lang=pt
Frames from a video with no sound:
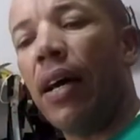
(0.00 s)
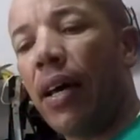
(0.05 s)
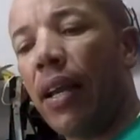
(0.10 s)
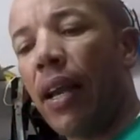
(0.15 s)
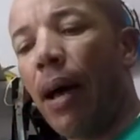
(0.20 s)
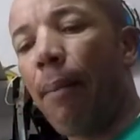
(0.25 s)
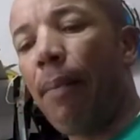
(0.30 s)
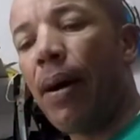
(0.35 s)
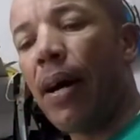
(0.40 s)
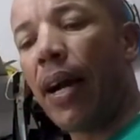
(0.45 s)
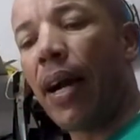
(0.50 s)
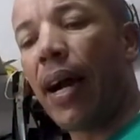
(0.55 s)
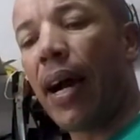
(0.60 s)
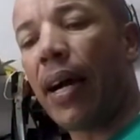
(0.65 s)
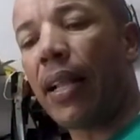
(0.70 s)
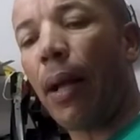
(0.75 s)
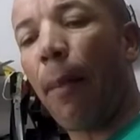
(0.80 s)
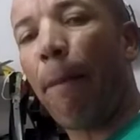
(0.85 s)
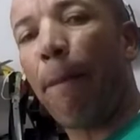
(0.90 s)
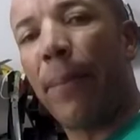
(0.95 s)
na
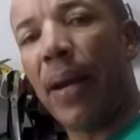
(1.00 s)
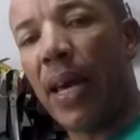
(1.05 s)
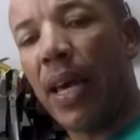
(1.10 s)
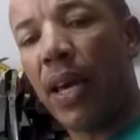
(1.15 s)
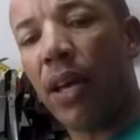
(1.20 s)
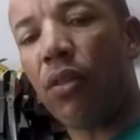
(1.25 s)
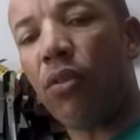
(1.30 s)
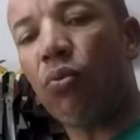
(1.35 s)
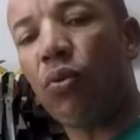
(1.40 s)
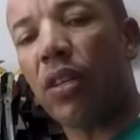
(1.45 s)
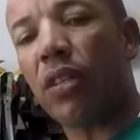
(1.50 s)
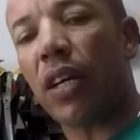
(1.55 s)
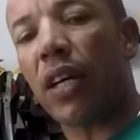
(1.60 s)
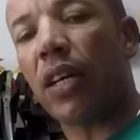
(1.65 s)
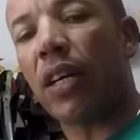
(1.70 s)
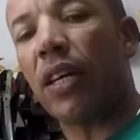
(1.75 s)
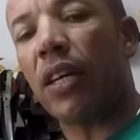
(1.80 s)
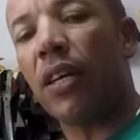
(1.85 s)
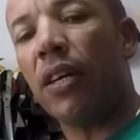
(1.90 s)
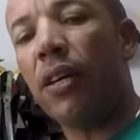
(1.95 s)
bancada, prendo isso
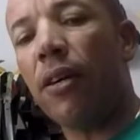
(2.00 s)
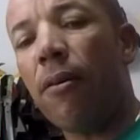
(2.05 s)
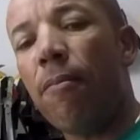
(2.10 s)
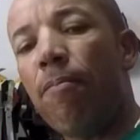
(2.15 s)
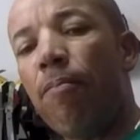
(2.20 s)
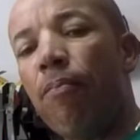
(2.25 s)
aqui